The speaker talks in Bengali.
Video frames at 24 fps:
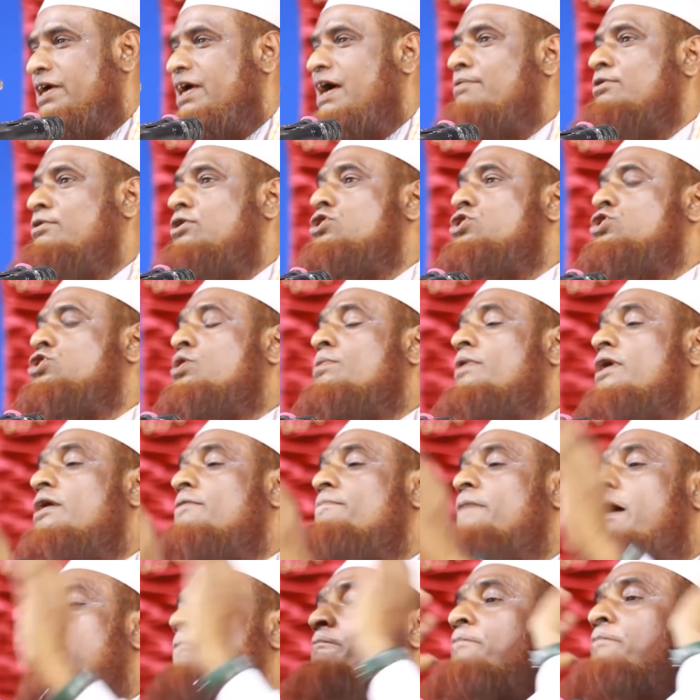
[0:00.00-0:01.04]
এমন সময়
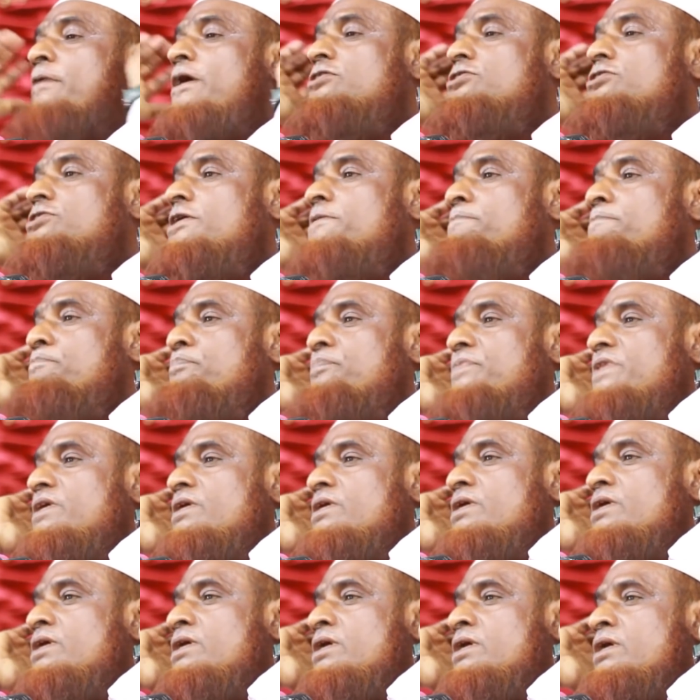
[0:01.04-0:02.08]
বাম পাশে
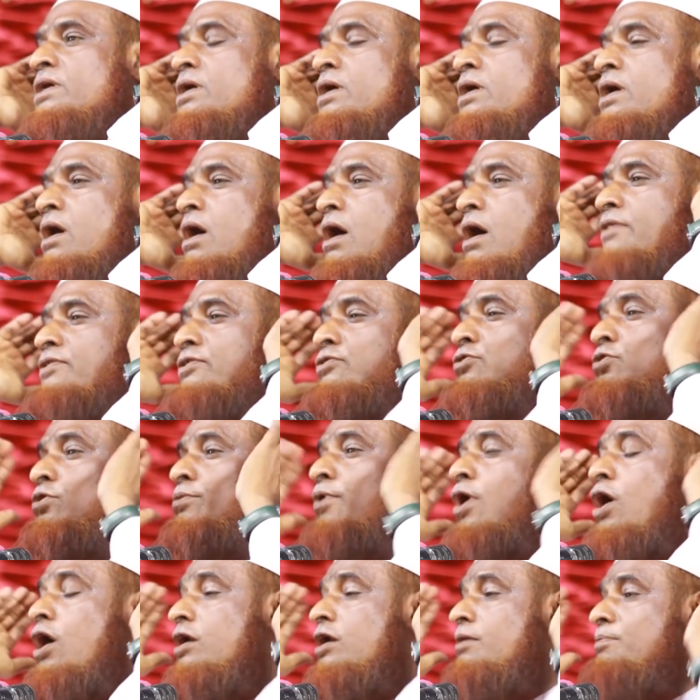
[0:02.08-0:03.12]
হজরত
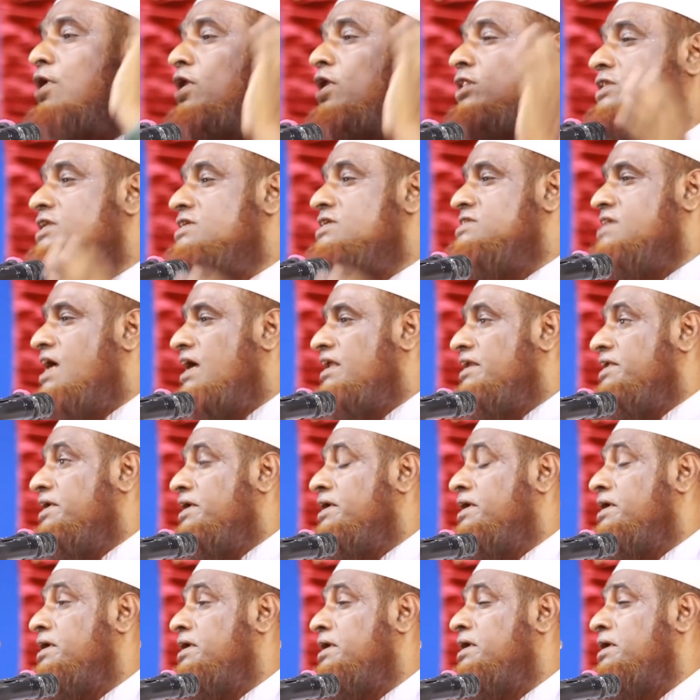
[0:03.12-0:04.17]
ওমর বলতে চালি